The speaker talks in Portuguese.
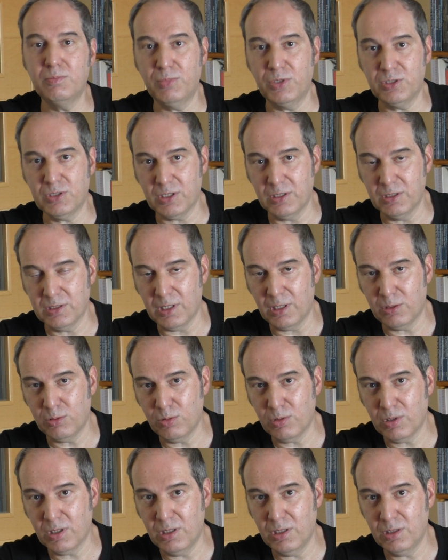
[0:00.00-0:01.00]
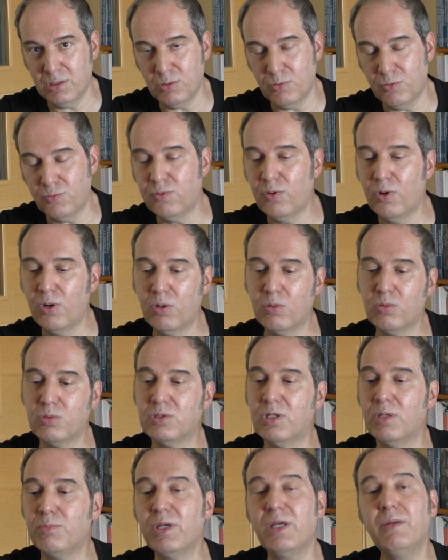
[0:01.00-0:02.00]
pesquisador, grande ufólogo
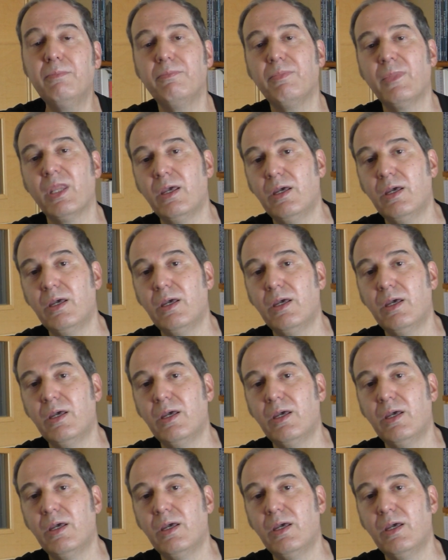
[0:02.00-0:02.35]
também.